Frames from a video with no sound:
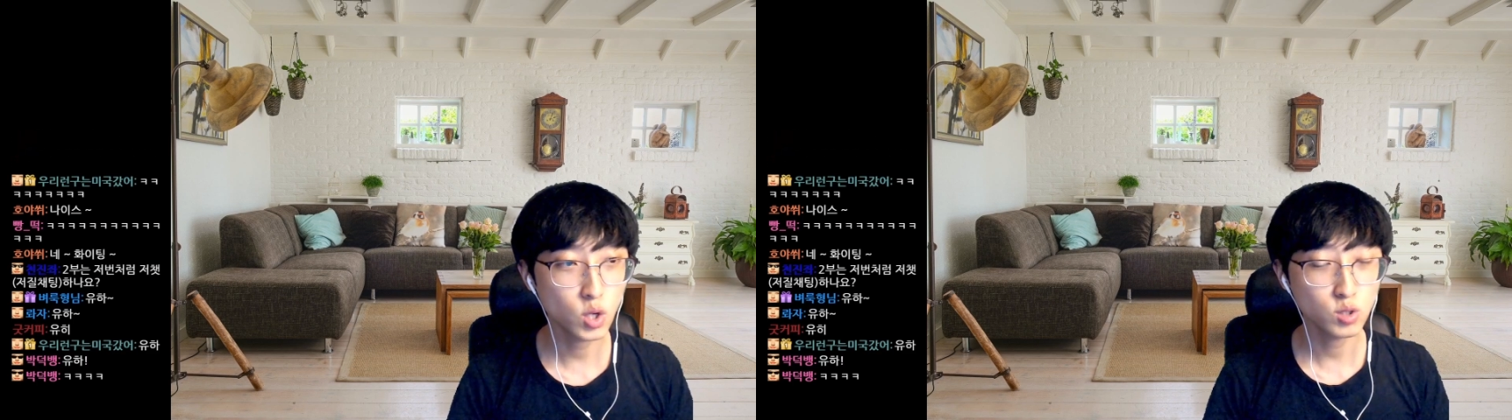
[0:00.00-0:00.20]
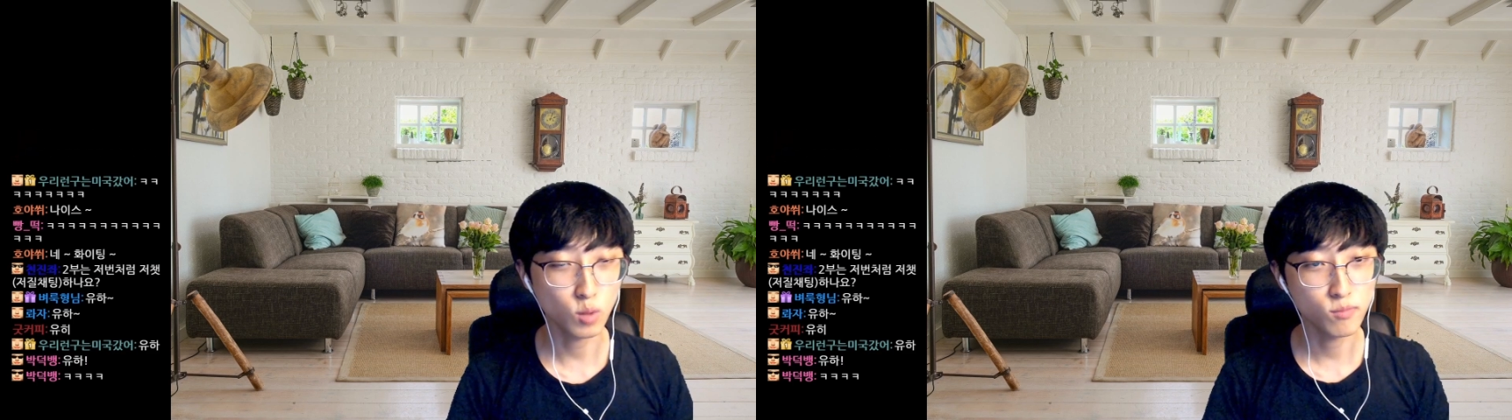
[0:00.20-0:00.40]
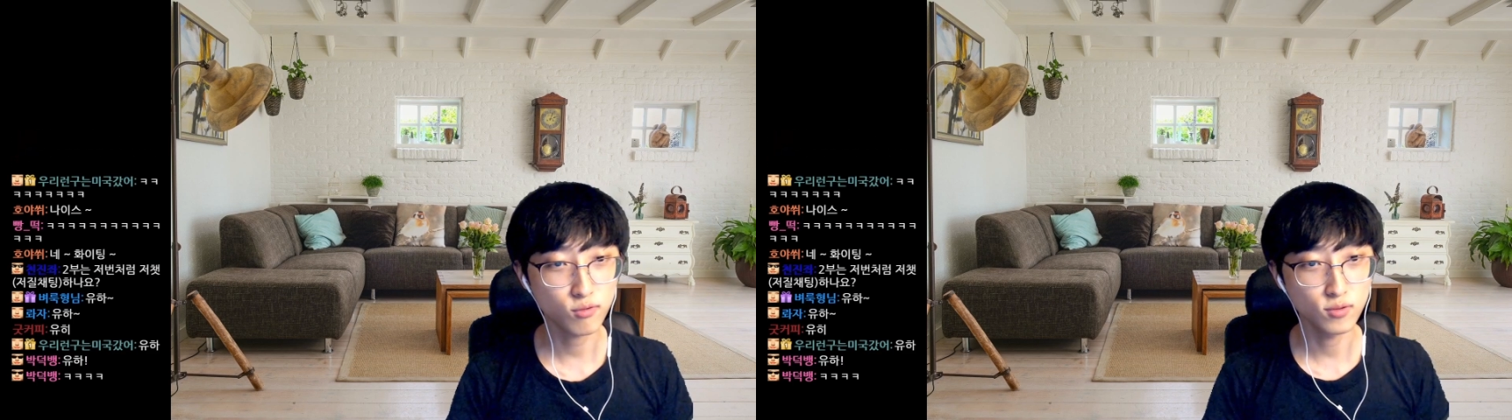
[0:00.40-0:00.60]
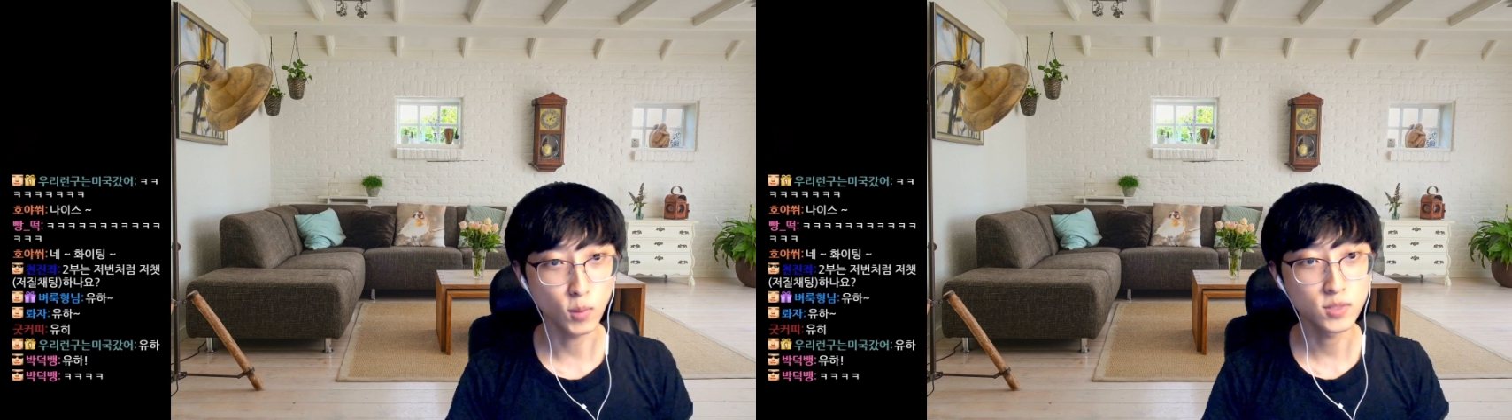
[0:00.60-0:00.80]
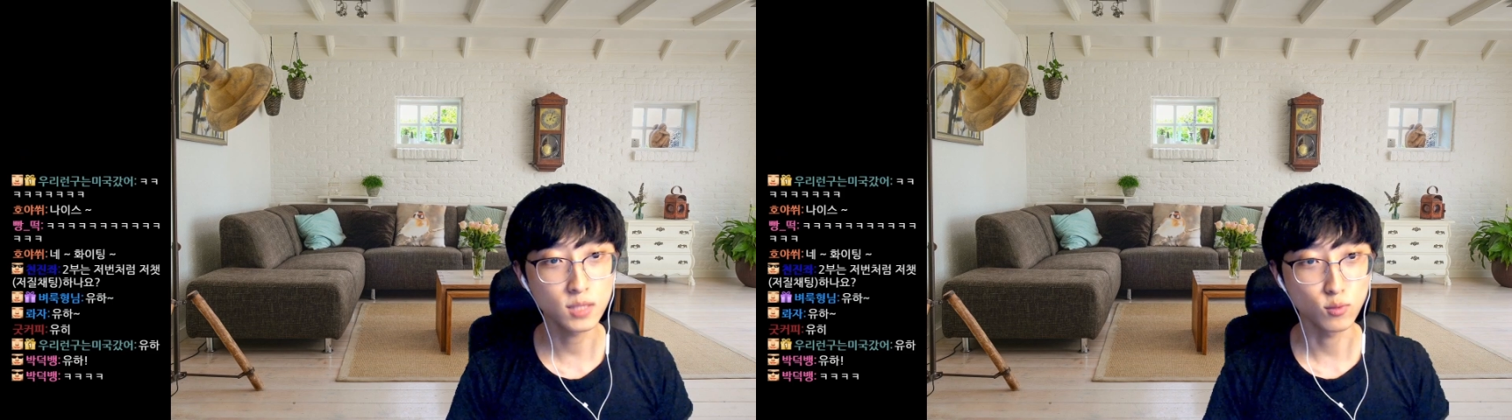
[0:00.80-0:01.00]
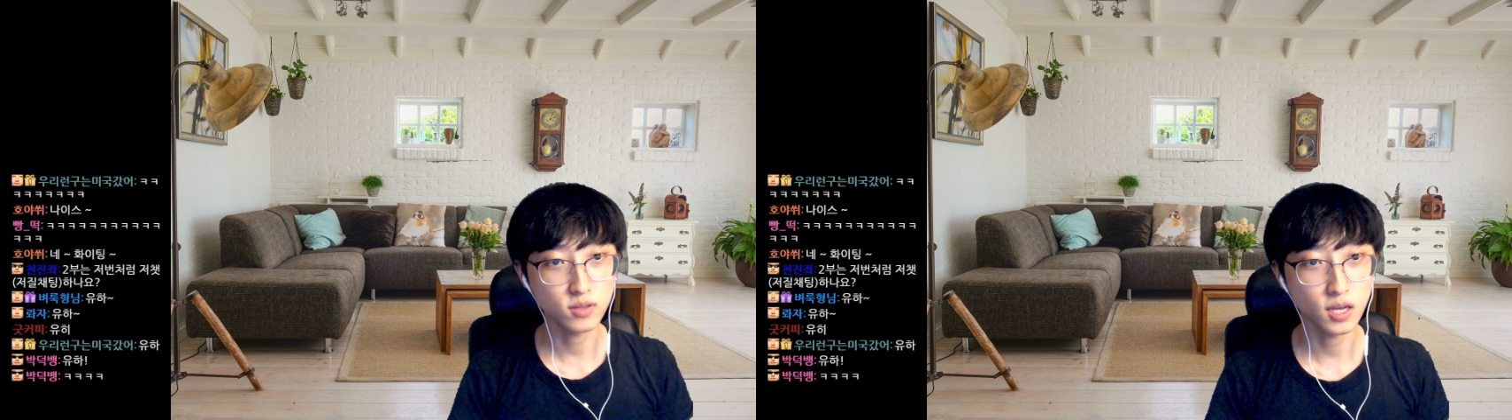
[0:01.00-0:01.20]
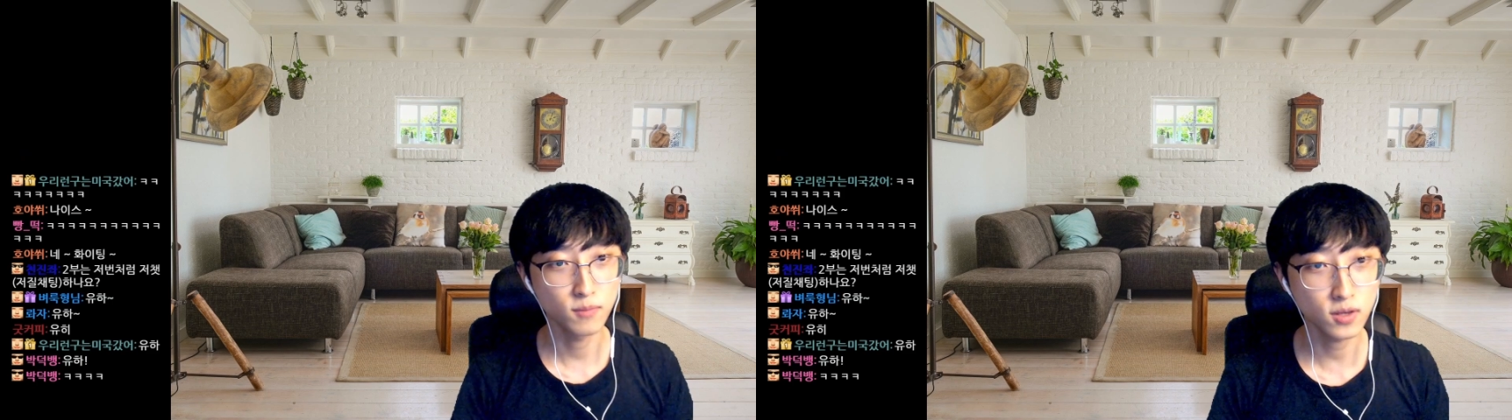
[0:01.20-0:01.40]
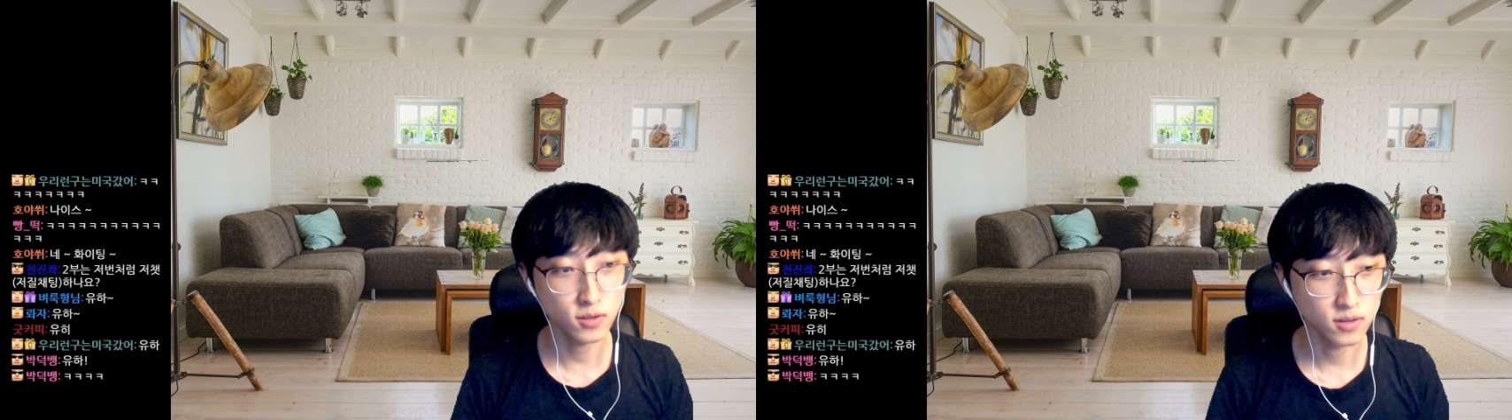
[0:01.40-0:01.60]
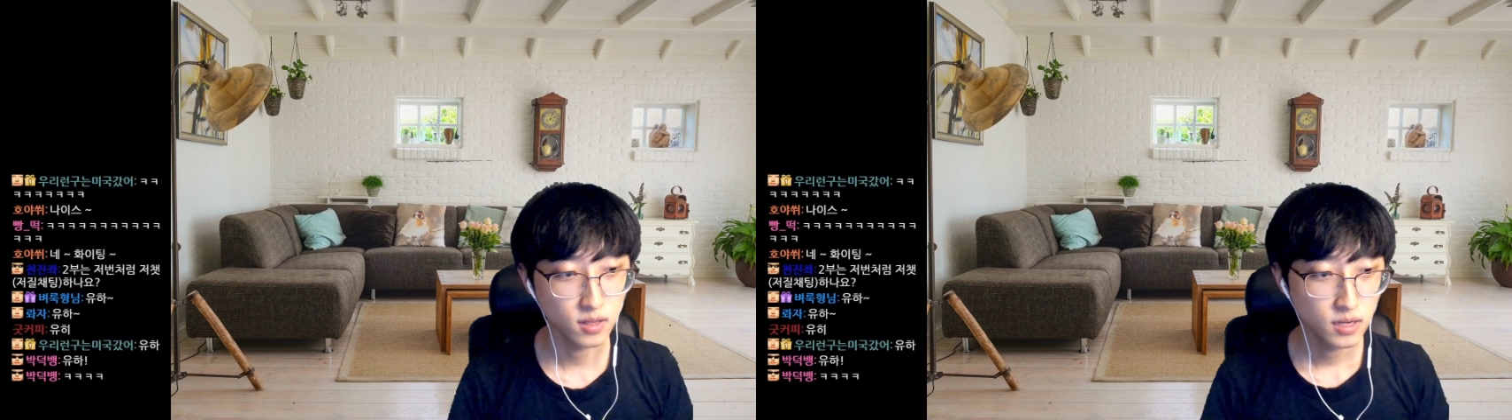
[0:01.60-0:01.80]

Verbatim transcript: 점수를 넘지 못하면